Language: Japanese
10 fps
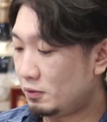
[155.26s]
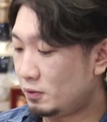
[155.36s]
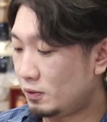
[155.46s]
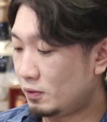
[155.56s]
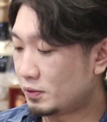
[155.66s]

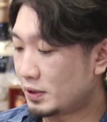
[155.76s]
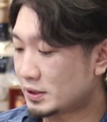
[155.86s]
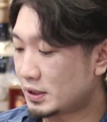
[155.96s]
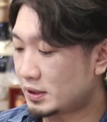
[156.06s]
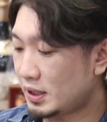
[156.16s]
を送
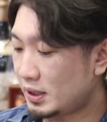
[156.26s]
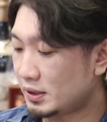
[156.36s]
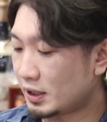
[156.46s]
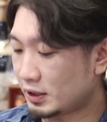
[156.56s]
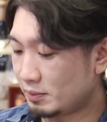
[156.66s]
らせて
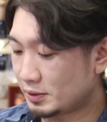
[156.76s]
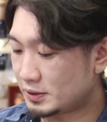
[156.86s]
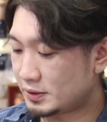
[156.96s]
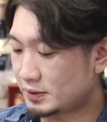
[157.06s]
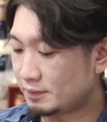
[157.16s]
いただきま
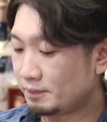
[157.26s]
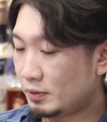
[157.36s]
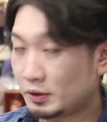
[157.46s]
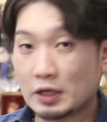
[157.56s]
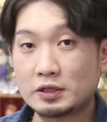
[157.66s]
す
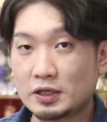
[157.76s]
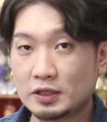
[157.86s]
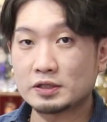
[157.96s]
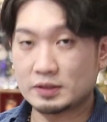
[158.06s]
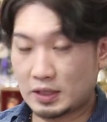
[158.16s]
限定
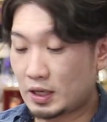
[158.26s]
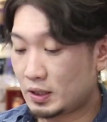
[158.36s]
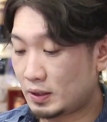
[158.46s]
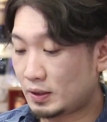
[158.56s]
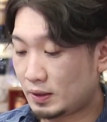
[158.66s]
なんです
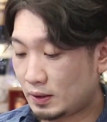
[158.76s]
ね、